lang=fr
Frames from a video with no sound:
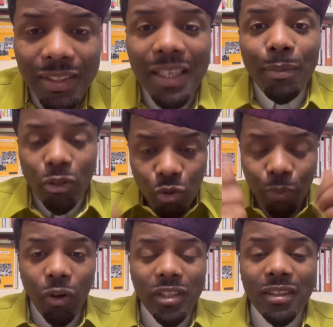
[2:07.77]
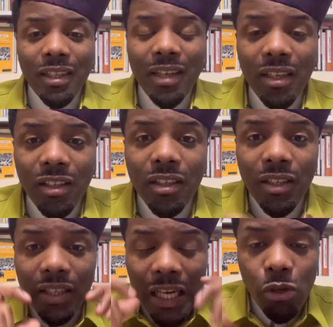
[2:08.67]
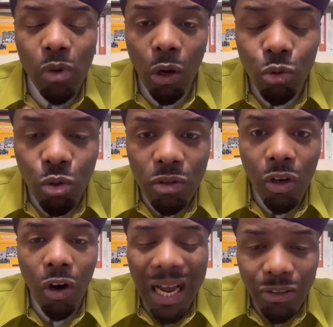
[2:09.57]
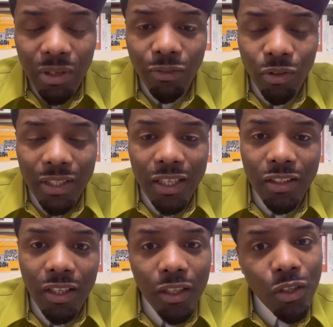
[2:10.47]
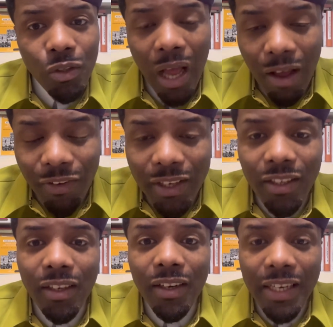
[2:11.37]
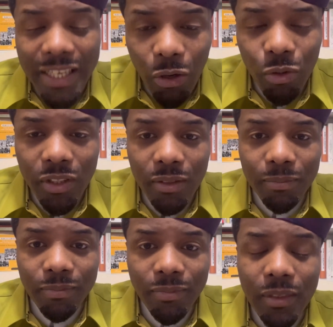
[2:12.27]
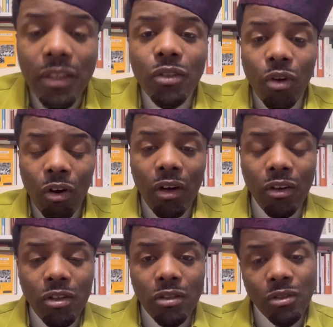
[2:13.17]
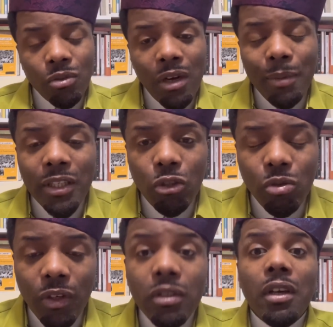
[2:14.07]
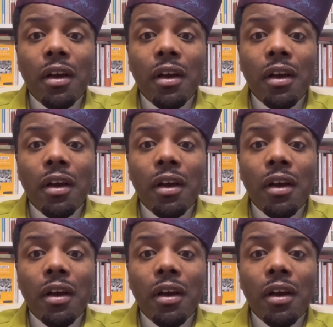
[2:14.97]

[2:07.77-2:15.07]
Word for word: eh bien tu prends cette attaque et tu la retournes à ton avantage avec l'ironie. De la manière suivante.